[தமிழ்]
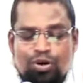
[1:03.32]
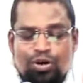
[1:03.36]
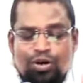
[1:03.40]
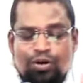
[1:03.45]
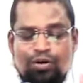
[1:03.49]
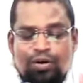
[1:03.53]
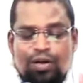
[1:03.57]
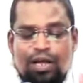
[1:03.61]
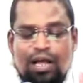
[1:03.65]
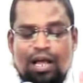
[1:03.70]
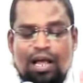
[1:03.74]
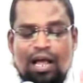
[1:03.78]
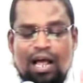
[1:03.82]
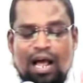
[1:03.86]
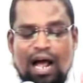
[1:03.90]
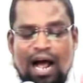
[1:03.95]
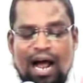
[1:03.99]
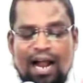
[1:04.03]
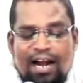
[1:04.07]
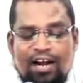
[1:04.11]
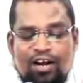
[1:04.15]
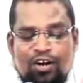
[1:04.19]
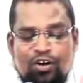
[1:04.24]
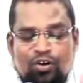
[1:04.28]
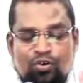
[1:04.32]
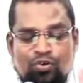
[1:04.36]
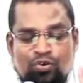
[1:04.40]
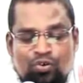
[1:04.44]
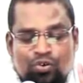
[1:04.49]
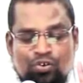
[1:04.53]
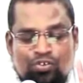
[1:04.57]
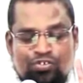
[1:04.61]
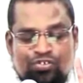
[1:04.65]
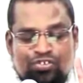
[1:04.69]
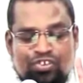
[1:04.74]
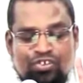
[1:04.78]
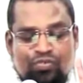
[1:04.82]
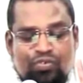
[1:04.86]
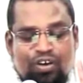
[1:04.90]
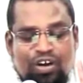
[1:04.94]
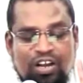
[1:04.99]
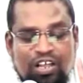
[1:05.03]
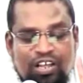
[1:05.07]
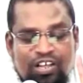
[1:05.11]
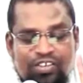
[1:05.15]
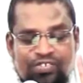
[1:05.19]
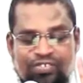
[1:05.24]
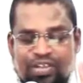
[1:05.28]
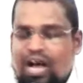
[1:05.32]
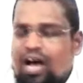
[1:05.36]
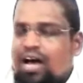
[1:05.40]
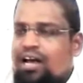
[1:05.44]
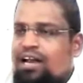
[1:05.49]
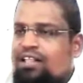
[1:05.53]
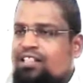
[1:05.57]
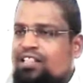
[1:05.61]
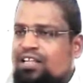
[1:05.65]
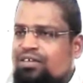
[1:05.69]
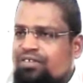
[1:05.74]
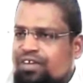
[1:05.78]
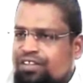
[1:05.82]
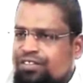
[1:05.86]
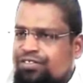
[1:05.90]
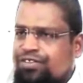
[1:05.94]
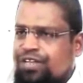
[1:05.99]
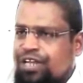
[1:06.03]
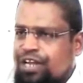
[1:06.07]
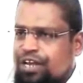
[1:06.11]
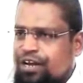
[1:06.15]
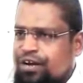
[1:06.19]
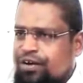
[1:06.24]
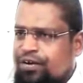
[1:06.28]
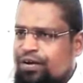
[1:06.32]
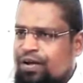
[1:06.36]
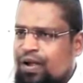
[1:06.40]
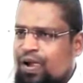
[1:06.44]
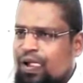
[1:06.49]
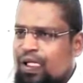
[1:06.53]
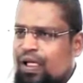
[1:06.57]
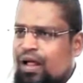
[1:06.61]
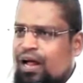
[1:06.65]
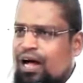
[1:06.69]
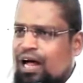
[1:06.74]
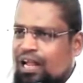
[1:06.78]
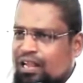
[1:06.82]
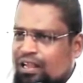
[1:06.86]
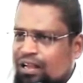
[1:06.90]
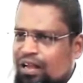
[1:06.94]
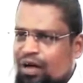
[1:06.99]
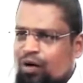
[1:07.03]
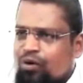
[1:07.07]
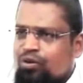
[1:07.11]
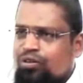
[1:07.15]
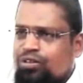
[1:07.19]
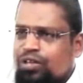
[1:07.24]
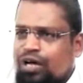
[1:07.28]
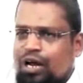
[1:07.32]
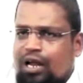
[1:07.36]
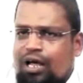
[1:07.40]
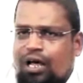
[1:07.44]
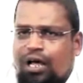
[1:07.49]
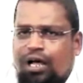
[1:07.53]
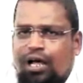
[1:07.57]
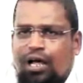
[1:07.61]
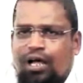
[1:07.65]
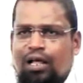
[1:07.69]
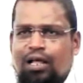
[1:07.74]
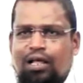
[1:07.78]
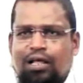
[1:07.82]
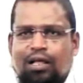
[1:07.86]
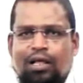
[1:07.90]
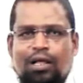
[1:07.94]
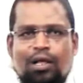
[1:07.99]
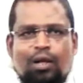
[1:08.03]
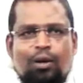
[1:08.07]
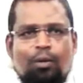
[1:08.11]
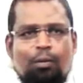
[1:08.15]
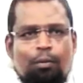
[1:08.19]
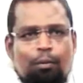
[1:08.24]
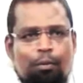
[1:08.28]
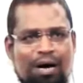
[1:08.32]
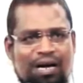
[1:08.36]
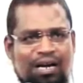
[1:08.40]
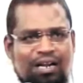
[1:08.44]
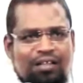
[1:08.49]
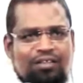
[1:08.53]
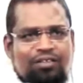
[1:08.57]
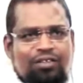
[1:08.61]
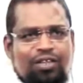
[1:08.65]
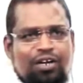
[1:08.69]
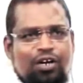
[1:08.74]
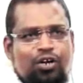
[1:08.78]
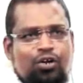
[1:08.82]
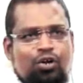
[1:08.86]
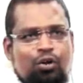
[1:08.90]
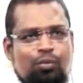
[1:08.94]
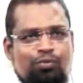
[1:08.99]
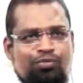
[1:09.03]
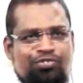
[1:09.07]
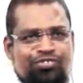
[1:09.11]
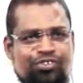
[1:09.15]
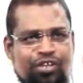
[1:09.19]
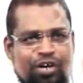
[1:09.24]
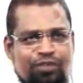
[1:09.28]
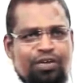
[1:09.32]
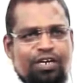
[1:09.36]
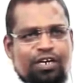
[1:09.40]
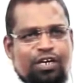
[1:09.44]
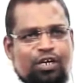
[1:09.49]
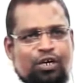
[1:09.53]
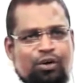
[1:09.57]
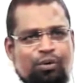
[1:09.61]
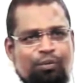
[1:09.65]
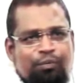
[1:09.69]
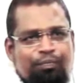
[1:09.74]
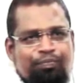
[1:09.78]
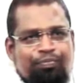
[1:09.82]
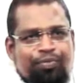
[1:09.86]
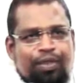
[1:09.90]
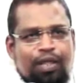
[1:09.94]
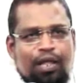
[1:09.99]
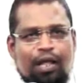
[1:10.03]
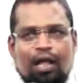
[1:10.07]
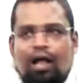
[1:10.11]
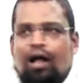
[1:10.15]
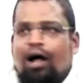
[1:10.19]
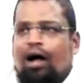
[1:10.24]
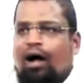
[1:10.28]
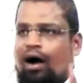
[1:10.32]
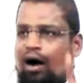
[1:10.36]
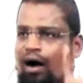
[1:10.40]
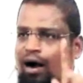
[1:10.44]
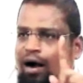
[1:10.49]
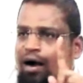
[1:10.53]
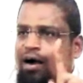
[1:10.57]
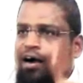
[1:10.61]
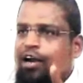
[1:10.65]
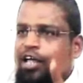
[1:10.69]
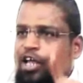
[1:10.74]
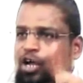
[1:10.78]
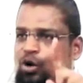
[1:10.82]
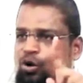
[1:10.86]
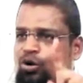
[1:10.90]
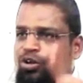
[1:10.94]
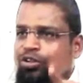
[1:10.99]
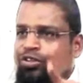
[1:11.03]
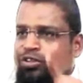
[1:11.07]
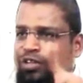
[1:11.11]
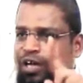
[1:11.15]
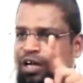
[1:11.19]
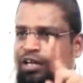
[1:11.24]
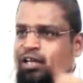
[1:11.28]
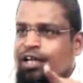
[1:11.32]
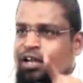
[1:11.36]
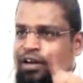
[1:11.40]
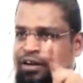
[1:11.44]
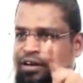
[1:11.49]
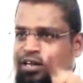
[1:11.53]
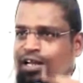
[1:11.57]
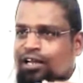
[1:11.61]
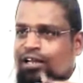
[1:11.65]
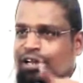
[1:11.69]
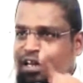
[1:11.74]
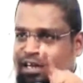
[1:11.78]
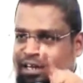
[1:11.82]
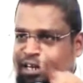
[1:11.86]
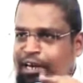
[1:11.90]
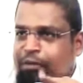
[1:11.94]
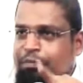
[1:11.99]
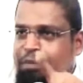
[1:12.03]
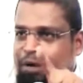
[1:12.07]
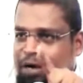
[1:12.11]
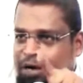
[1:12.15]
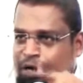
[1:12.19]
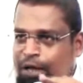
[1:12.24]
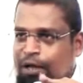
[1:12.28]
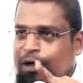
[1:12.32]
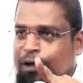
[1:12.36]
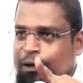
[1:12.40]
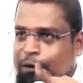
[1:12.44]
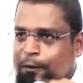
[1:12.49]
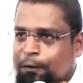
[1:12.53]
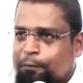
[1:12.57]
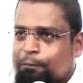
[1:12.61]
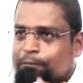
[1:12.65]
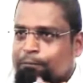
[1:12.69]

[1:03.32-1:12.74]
முர் அந்நுக்ஸுவில் ஹிஜாரத்தவத்தின் அல்லாஹு தாலா மரத்திற்கும் செவருக்கும் ஆடை கொடுத்தாயா என்று அல்லாஹ் கேட்பானா